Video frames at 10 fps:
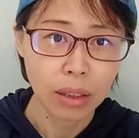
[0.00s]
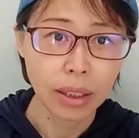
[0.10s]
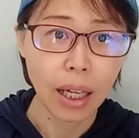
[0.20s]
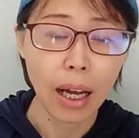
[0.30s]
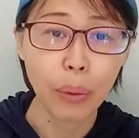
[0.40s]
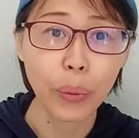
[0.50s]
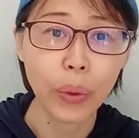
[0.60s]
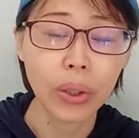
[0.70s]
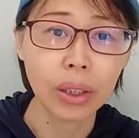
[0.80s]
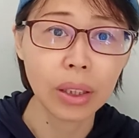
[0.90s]
在韩
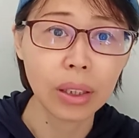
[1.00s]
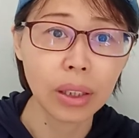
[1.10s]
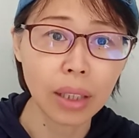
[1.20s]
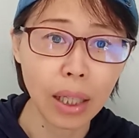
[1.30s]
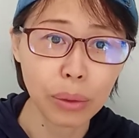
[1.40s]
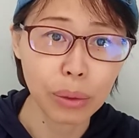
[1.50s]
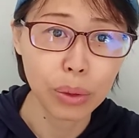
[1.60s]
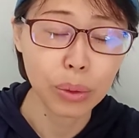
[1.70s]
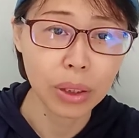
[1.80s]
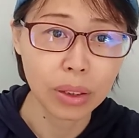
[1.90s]
国各个大娱
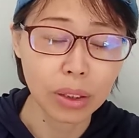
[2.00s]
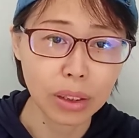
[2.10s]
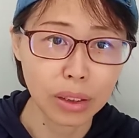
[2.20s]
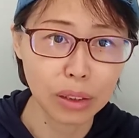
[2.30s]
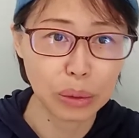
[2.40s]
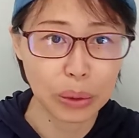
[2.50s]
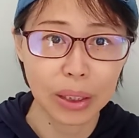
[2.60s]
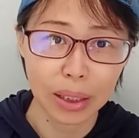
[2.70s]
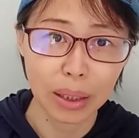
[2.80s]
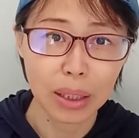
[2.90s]
乐公司、呃各
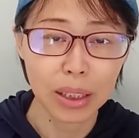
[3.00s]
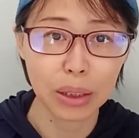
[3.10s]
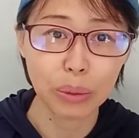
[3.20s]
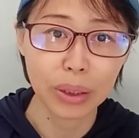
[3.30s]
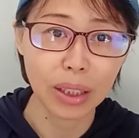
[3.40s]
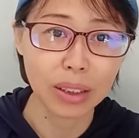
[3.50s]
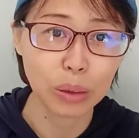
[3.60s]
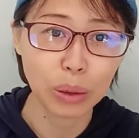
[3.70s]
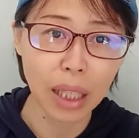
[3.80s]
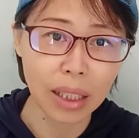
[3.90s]
个新闻呢
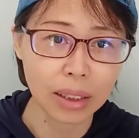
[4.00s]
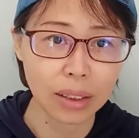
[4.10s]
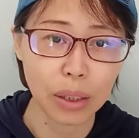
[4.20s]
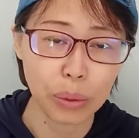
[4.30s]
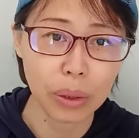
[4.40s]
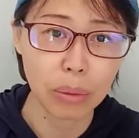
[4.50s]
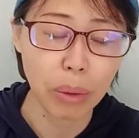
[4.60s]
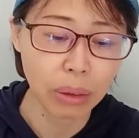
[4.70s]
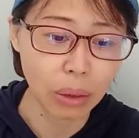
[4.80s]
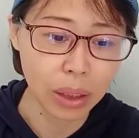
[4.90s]
都大肆的娱乐
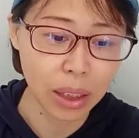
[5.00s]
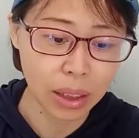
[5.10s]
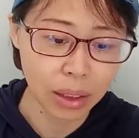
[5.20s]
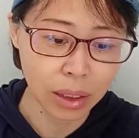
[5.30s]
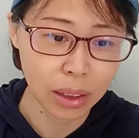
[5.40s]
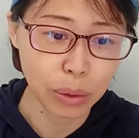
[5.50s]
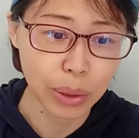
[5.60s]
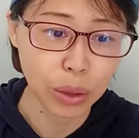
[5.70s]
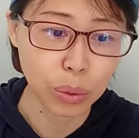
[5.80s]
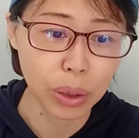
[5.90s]
报道这个新
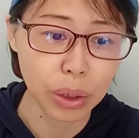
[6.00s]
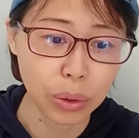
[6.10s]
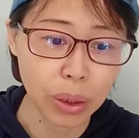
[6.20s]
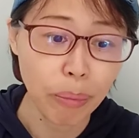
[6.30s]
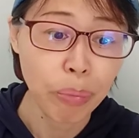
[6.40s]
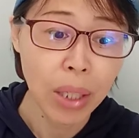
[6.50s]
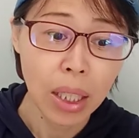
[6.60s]
闻，所以说。